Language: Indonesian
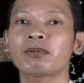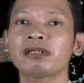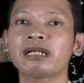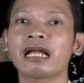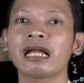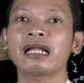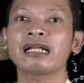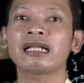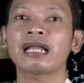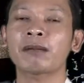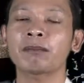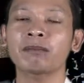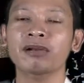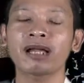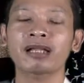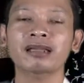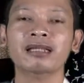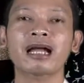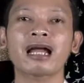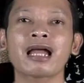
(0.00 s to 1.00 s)
penyair yang
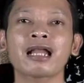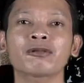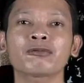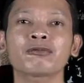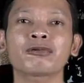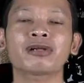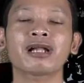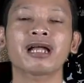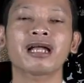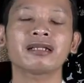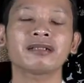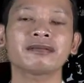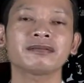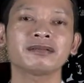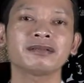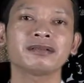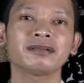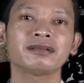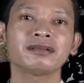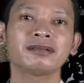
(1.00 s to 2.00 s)
menantang Al-Qur'an.
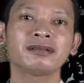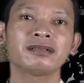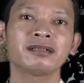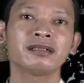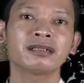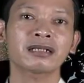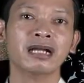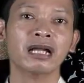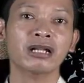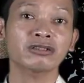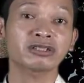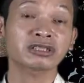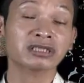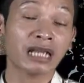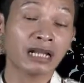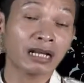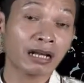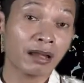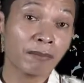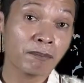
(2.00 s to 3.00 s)
Kalau
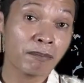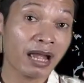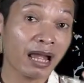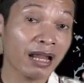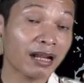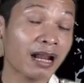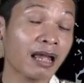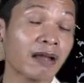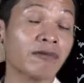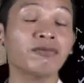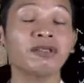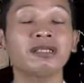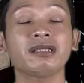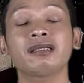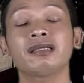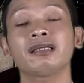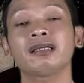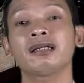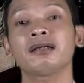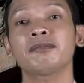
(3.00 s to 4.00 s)
secara maknawi,
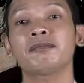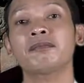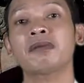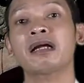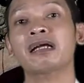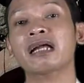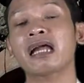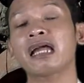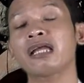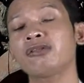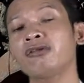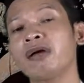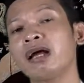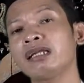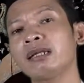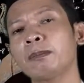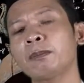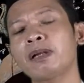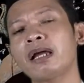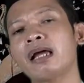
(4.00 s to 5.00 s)
maka itu
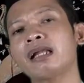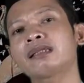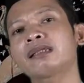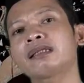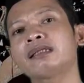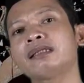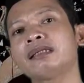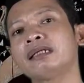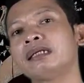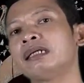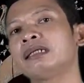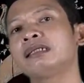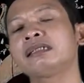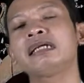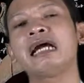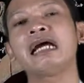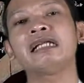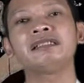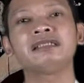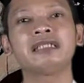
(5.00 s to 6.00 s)
hanya berarti
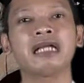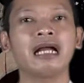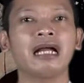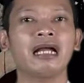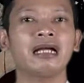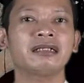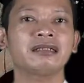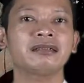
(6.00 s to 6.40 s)
gajah